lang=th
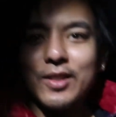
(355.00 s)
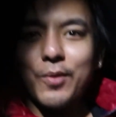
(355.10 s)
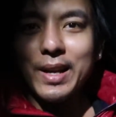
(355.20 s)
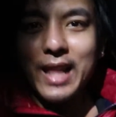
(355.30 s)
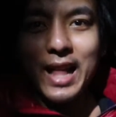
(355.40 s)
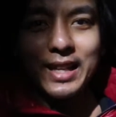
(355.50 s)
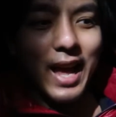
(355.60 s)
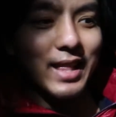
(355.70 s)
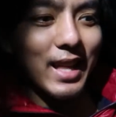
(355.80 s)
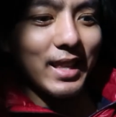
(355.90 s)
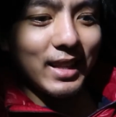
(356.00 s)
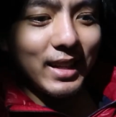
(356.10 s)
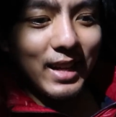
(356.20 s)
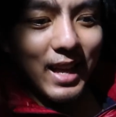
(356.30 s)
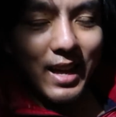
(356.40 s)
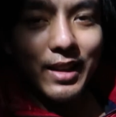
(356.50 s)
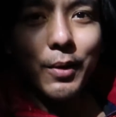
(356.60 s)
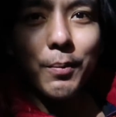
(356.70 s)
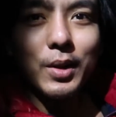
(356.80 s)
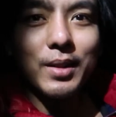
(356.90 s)
ต้องไปทานไก่เต็นท์นิดนึงนะฮะเดี๋ย
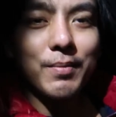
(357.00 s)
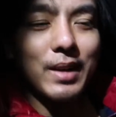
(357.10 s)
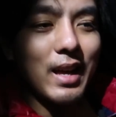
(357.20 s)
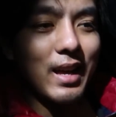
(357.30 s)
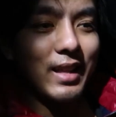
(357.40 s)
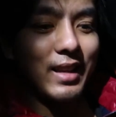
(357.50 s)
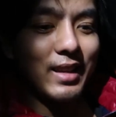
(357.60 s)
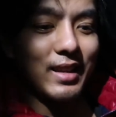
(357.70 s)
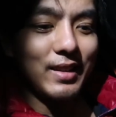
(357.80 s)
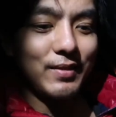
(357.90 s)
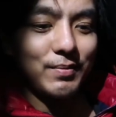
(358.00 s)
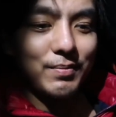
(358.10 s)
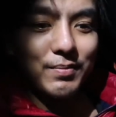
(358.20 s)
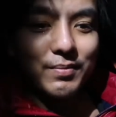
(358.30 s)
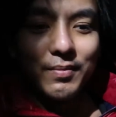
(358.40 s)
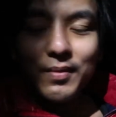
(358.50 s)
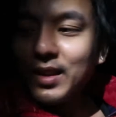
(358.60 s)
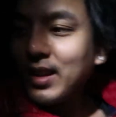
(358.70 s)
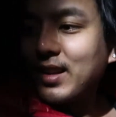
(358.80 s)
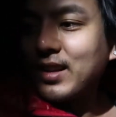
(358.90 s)
วมดมานะฮะ
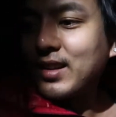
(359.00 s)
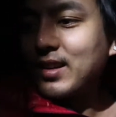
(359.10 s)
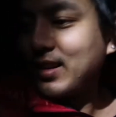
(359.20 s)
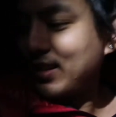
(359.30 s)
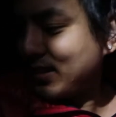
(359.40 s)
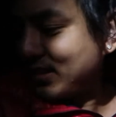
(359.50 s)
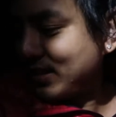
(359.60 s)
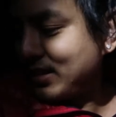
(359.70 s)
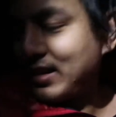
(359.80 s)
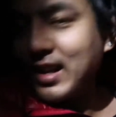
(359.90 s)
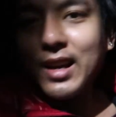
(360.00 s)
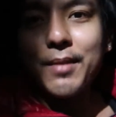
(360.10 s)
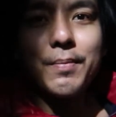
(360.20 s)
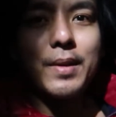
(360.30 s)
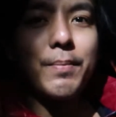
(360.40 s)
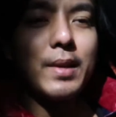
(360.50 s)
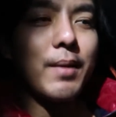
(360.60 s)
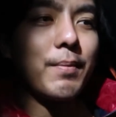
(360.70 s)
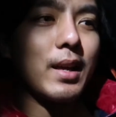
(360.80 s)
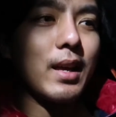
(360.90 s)
ก็เนี่ยครับเงีย
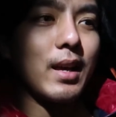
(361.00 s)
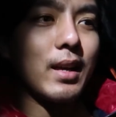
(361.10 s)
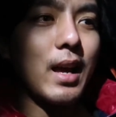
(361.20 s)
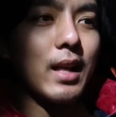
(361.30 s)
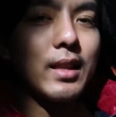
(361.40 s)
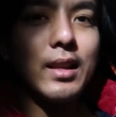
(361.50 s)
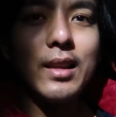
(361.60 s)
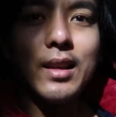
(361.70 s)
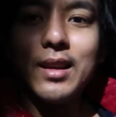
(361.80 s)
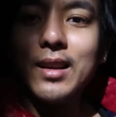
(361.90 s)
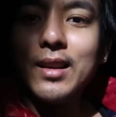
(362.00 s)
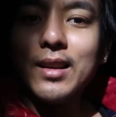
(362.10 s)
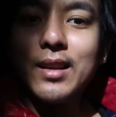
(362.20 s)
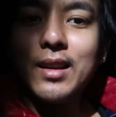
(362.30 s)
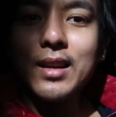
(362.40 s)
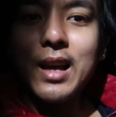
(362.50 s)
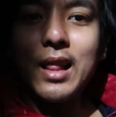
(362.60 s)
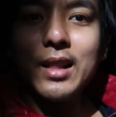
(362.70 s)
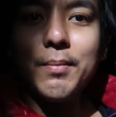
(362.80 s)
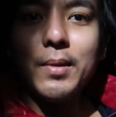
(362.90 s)
บนะฮะอากาศดีากาศ
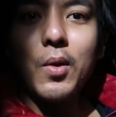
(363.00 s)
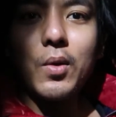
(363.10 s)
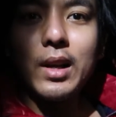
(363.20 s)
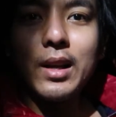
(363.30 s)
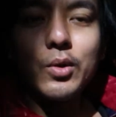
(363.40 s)
เริ่มลงนะฮะ